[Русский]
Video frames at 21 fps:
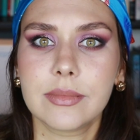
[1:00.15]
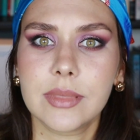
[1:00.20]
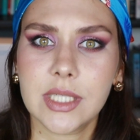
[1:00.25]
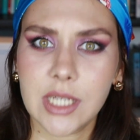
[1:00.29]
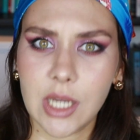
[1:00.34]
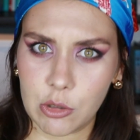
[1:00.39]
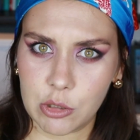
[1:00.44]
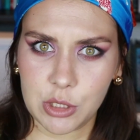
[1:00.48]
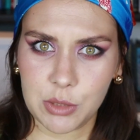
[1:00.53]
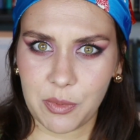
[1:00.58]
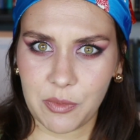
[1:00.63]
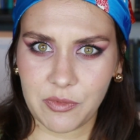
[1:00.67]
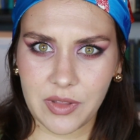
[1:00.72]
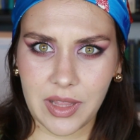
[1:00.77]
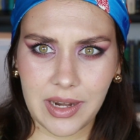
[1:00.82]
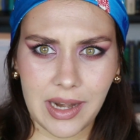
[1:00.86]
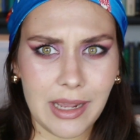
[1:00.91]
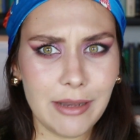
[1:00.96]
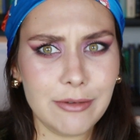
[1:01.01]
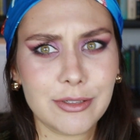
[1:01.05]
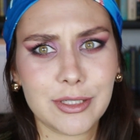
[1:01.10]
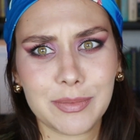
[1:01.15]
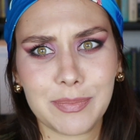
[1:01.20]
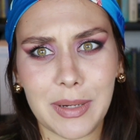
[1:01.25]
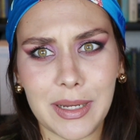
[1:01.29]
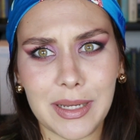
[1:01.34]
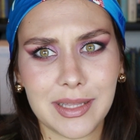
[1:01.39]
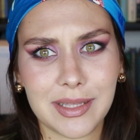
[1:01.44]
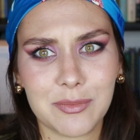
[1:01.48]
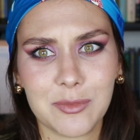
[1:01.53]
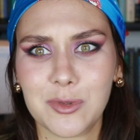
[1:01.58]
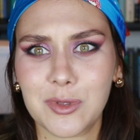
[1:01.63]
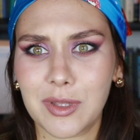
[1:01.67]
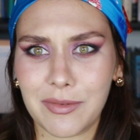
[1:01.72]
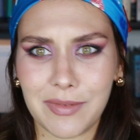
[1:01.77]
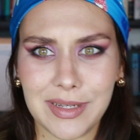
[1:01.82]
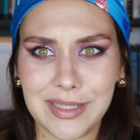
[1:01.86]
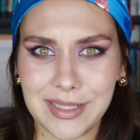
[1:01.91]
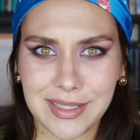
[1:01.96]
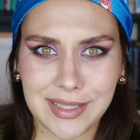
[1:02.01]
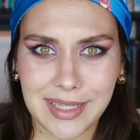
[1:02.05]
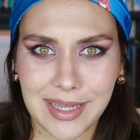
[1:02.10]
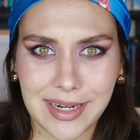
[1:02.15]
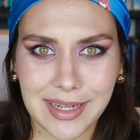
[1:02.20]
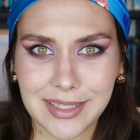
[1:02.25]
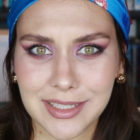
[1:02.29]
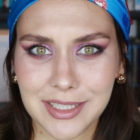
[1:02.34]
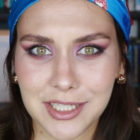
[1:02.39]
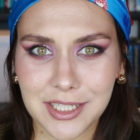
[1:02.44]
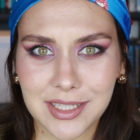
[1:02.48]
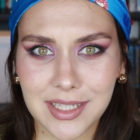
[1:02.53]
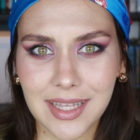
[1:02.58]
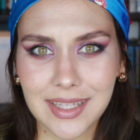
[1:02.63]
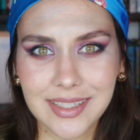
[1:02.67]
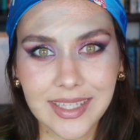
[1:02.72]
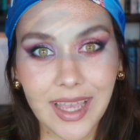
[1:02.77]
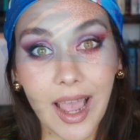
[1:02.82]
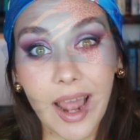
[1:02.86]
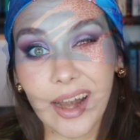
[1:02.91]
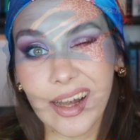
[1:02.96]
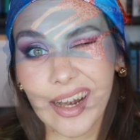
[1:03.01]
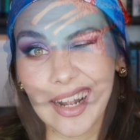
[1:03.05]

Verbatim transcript: Я уже повторяюсь, поэтому давайте скорее начинать.